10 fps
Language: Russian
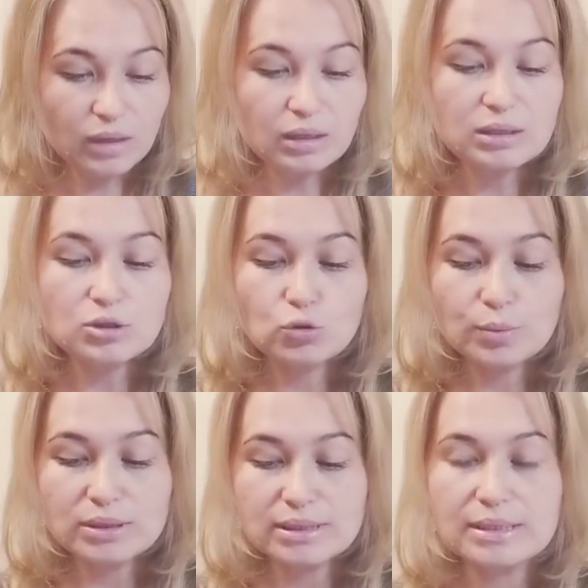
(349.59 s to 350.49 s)
Это
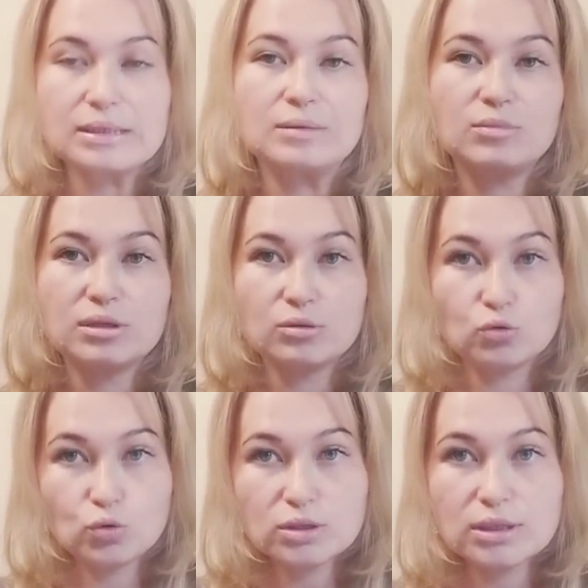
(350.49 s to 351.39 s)
стопроцентный
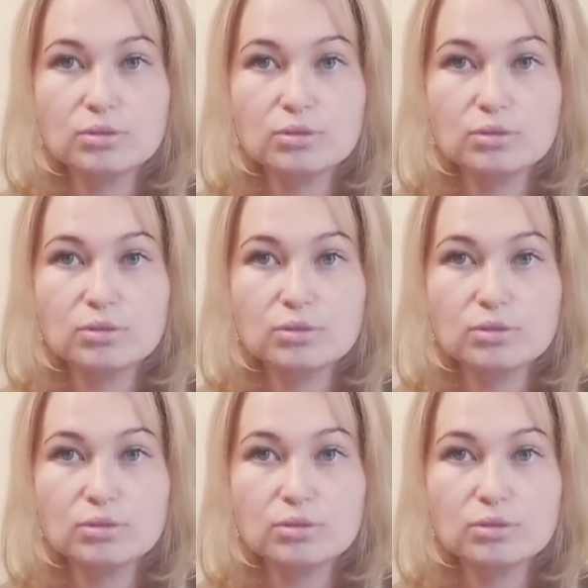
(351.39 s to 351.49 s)
меринос,